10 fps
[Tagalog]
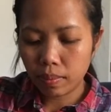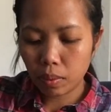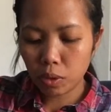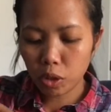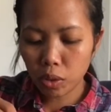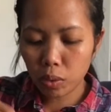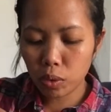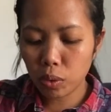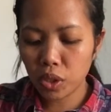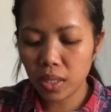Gusto,
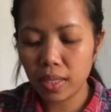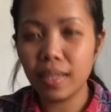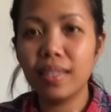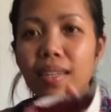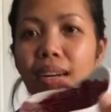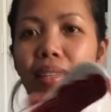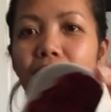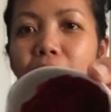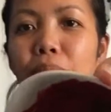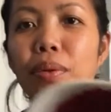gusto ko siyang dagdagan.
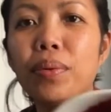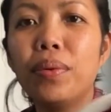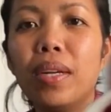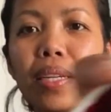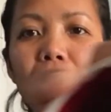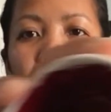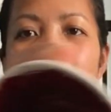Alam mo yung kulay niya?